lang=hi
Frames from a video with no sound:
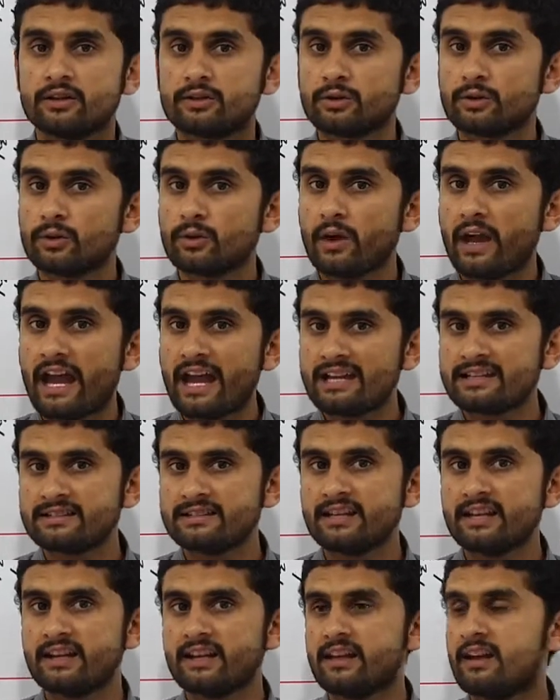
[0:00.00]
तो
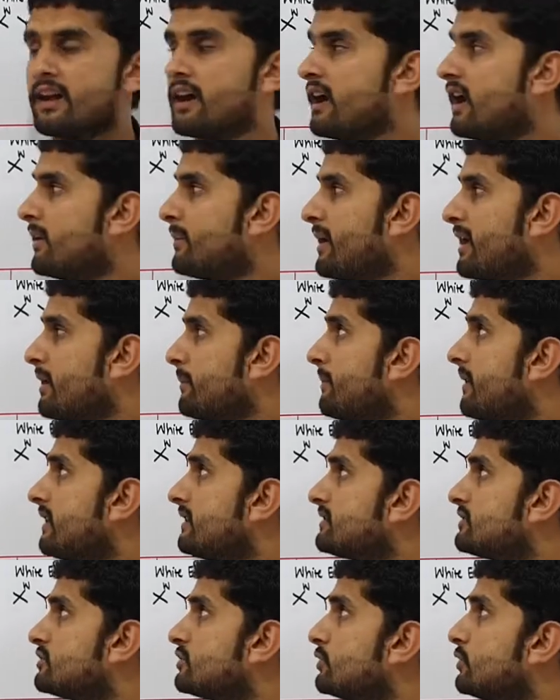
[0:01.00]
ऐसे हमारे
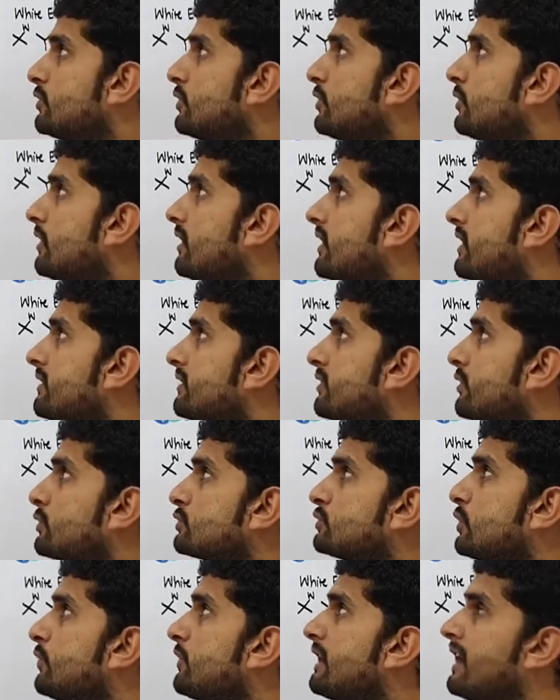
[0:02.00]
पास जो
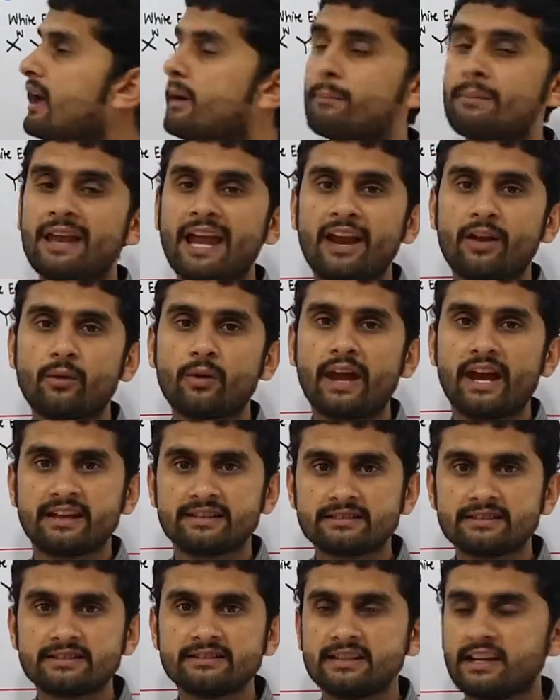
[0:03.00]
ड्रोसोफिला
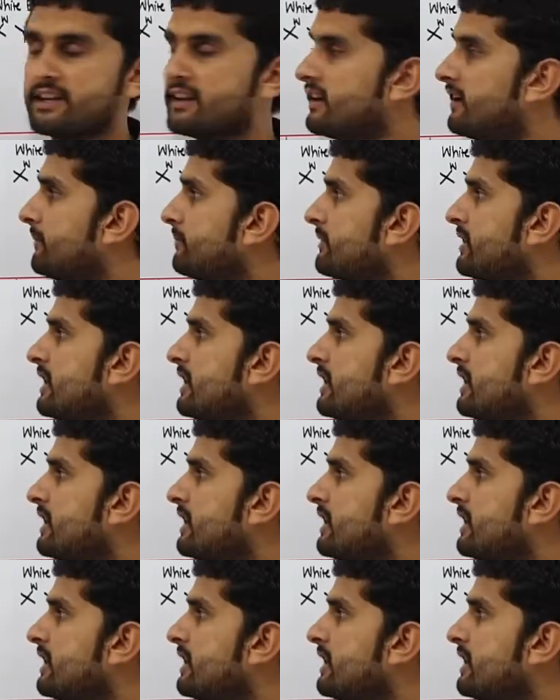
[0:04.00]
मेलानोगैस्ट्रस है ना